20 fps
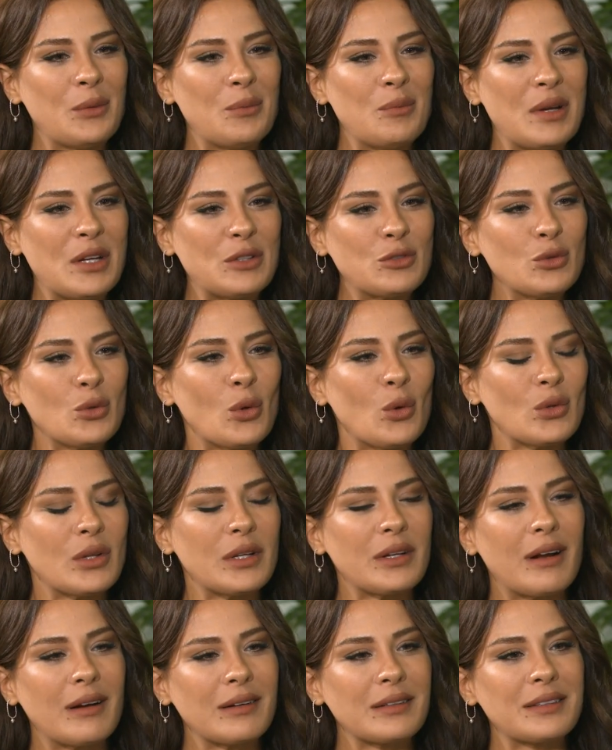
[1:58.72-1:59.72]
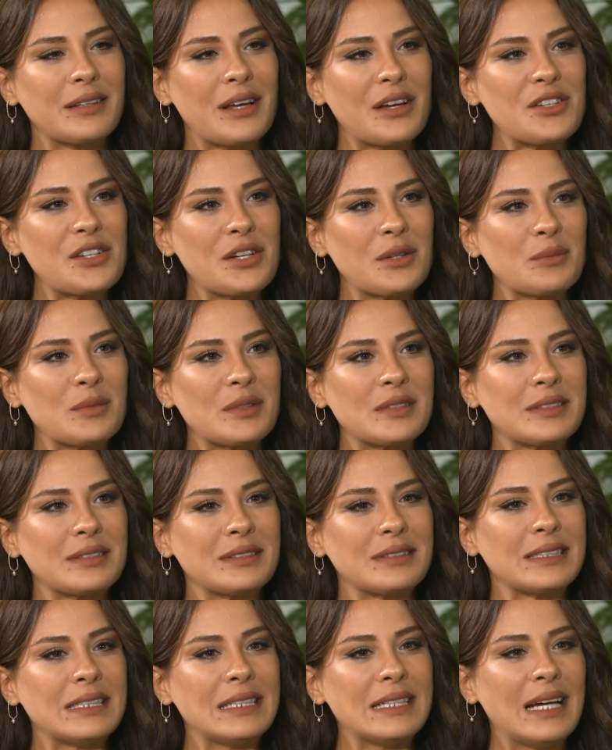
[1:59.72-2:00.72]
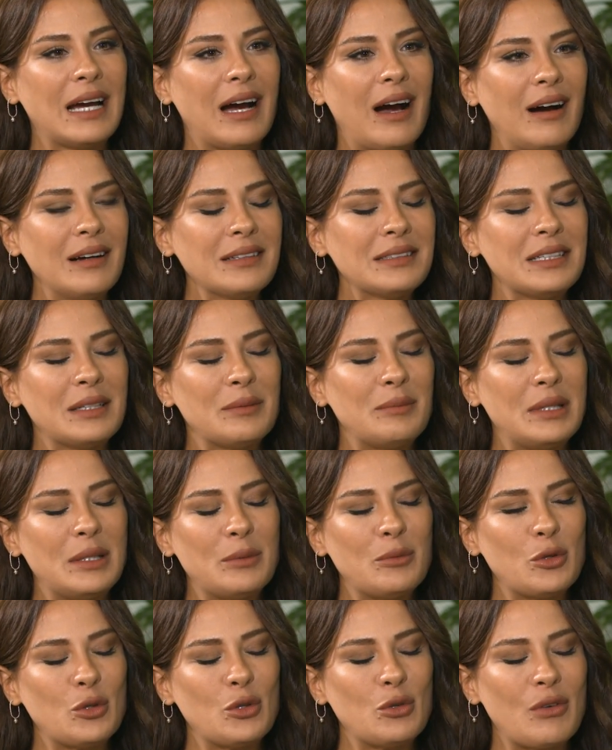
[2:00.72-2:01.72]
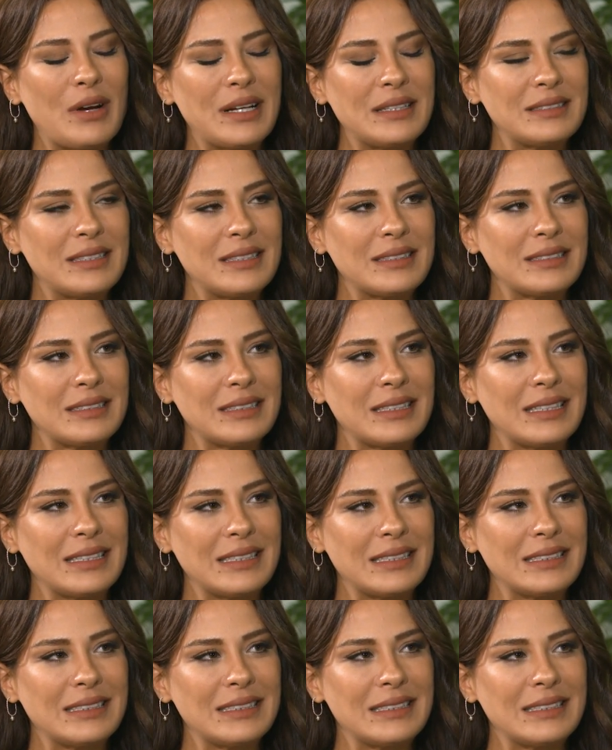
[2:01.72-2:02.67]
Mezun olan arkadaşlarımızın Ankara Bilim Üniversitesi'ne